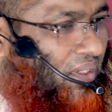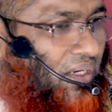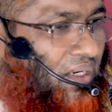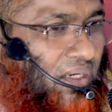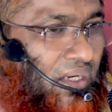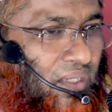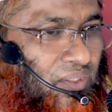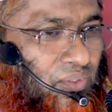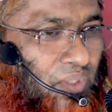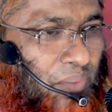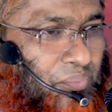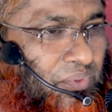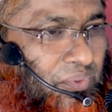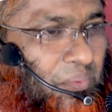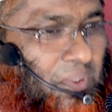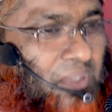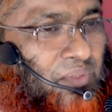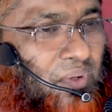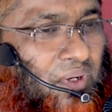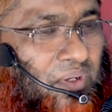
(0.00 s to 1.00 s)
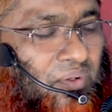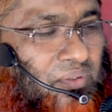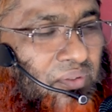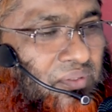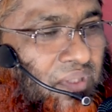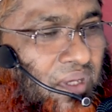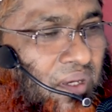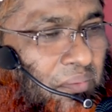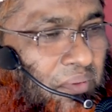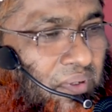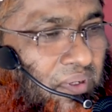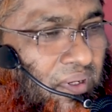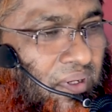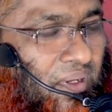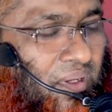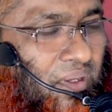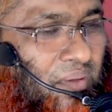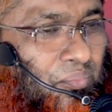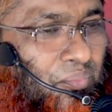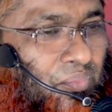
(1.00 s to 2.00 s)
এটা সবসময় দোয়া করতে হবে
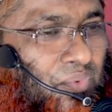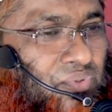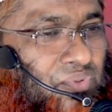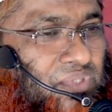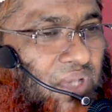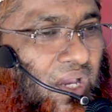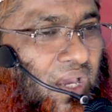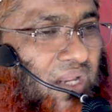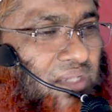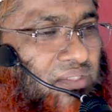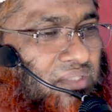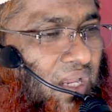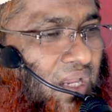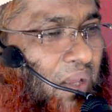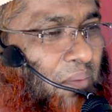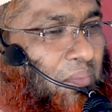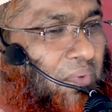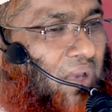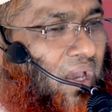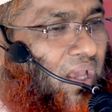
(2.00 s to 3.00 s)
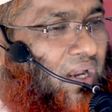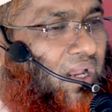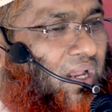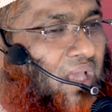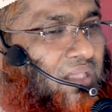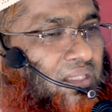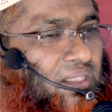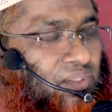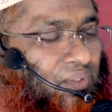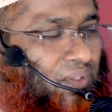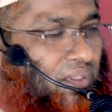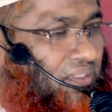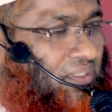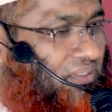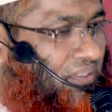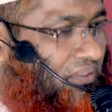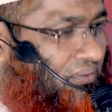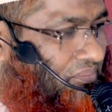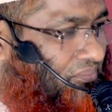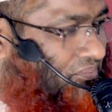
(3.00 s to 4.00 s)
মুসা আলি সালামকে আল্লাহ আদেশ
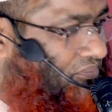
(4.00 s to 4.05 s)
করেছেন